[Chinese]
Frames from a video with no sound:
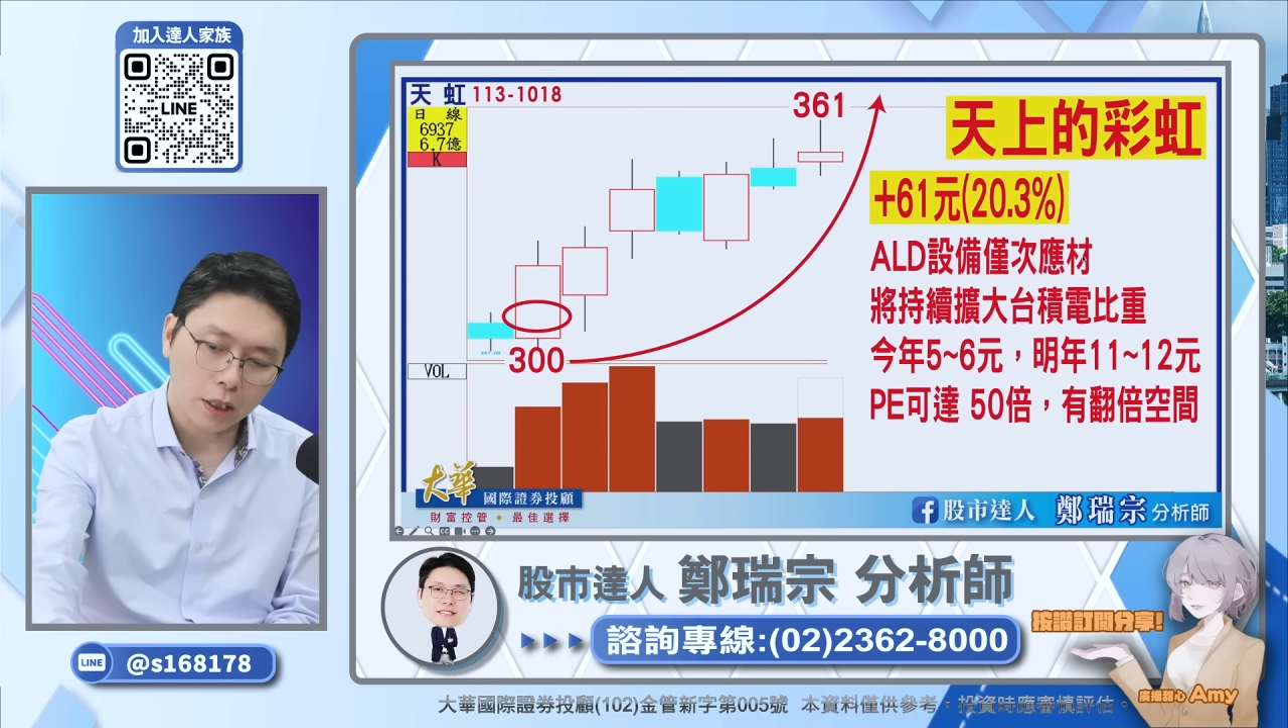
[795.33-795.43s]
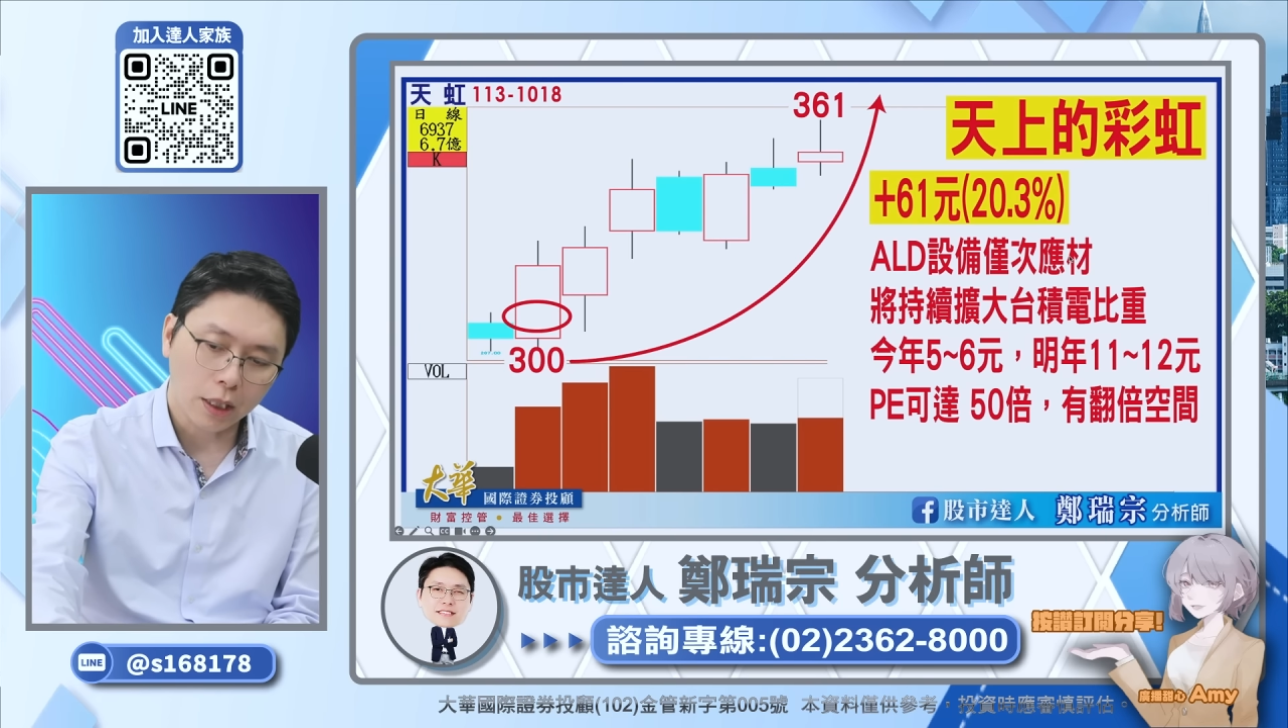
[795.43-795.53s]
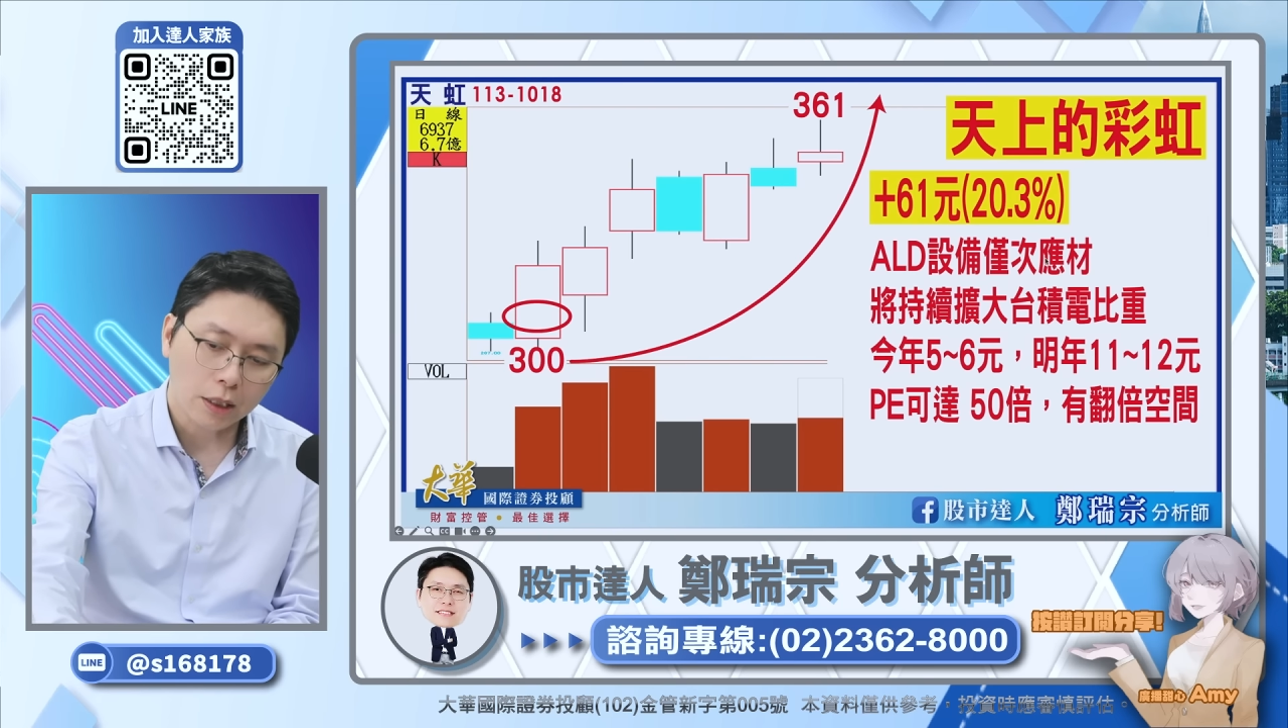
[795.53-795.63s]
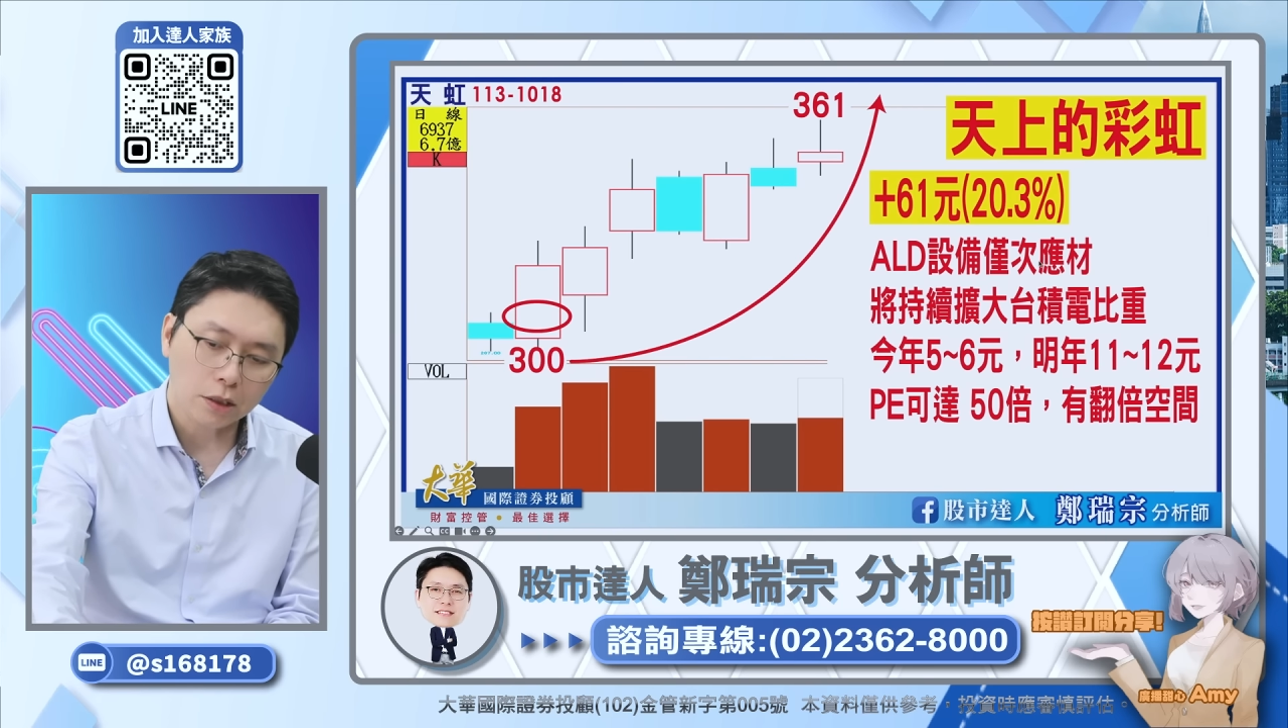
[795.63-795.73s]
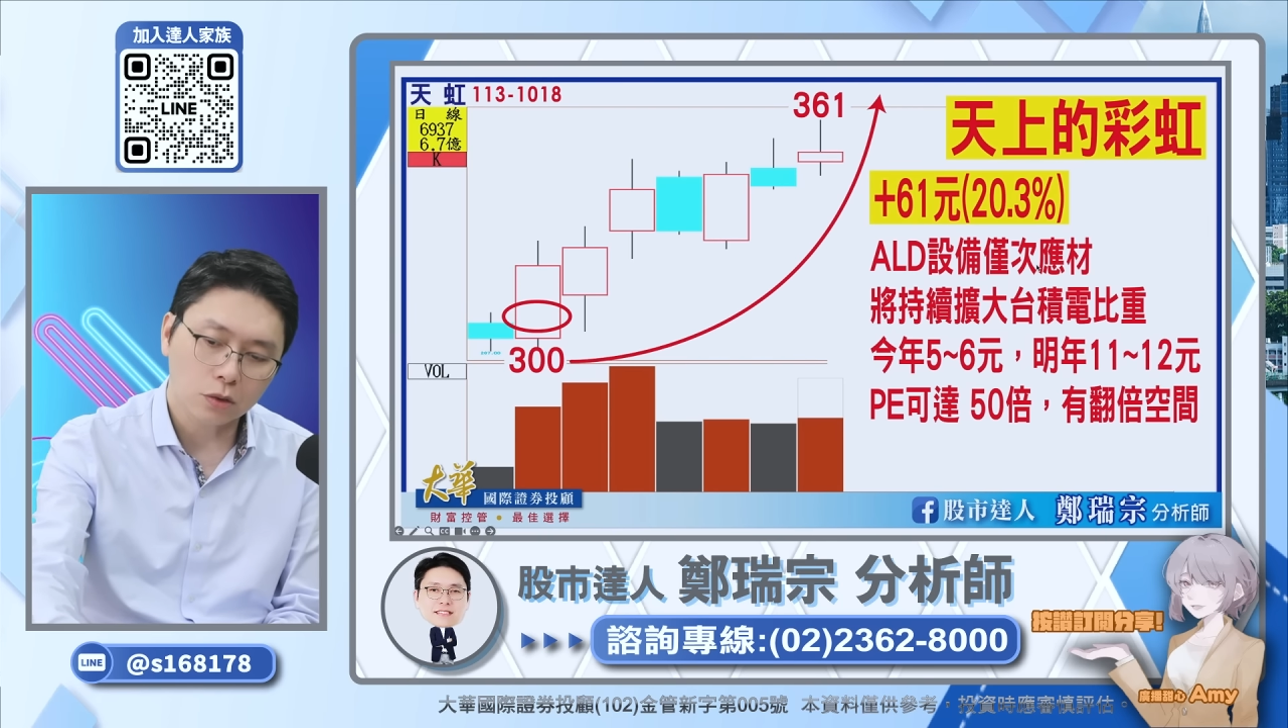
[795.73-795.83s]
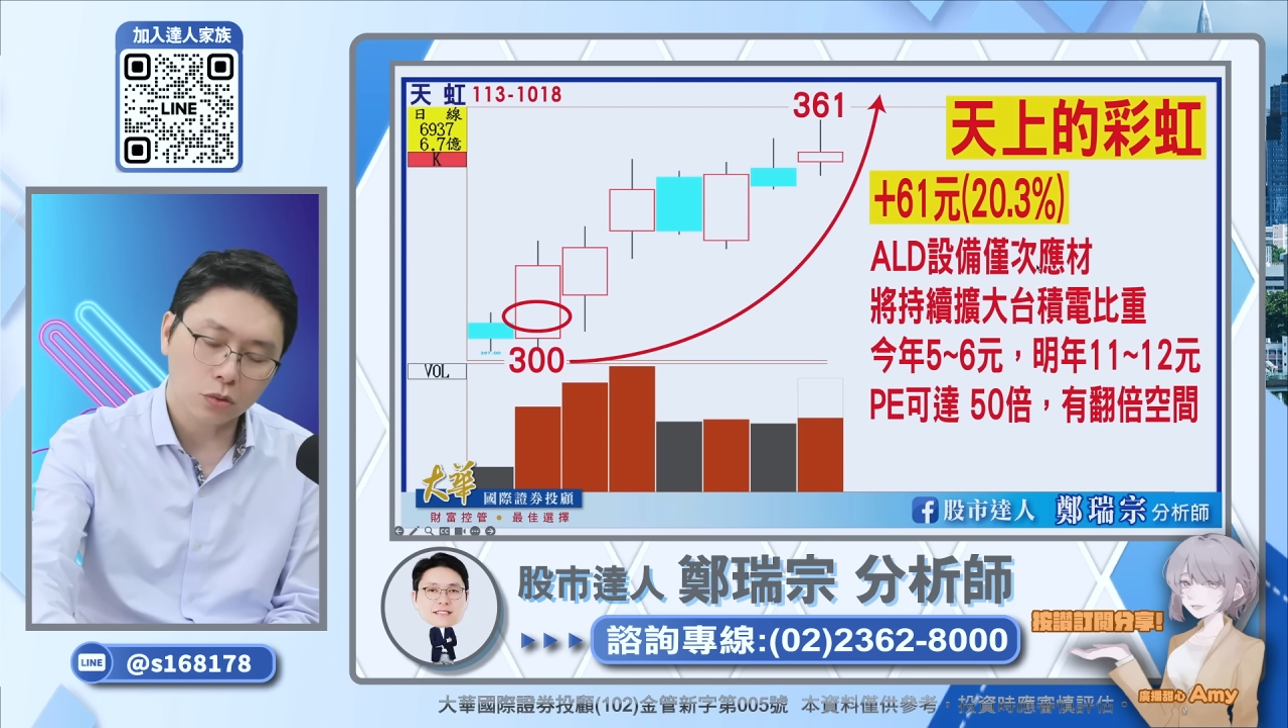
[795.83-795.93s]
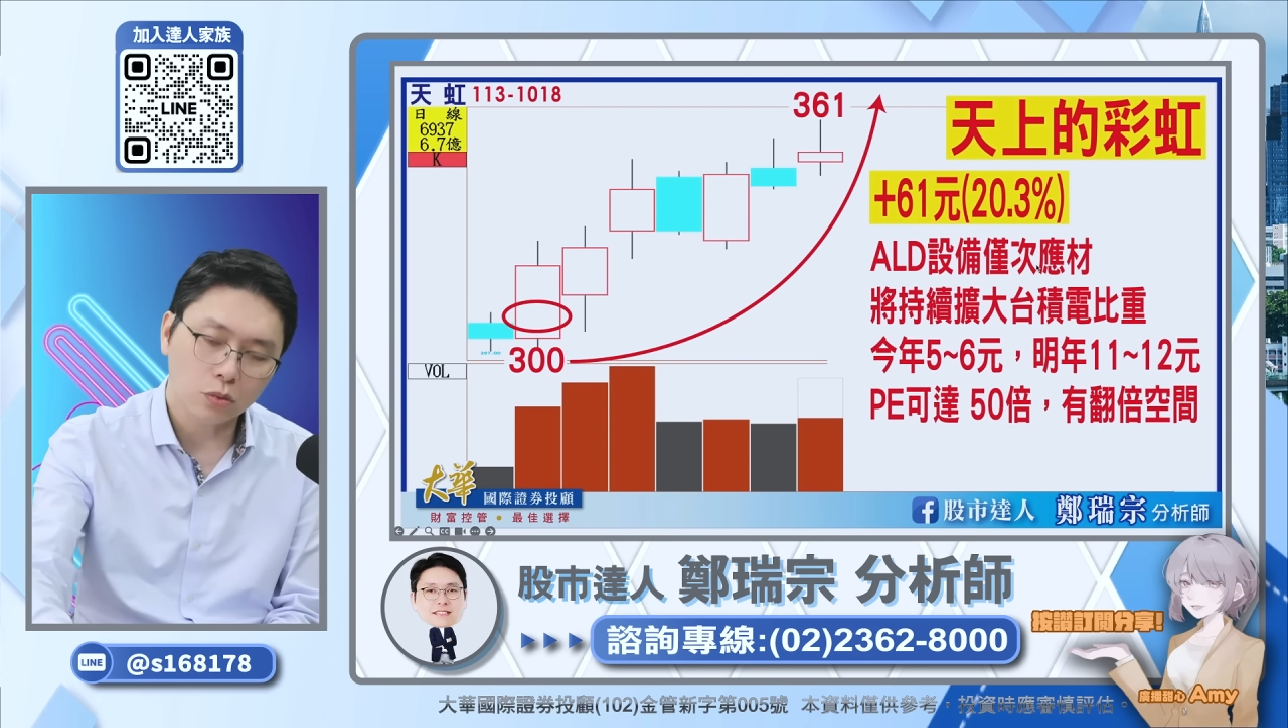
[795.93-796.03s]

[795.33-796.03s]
它是出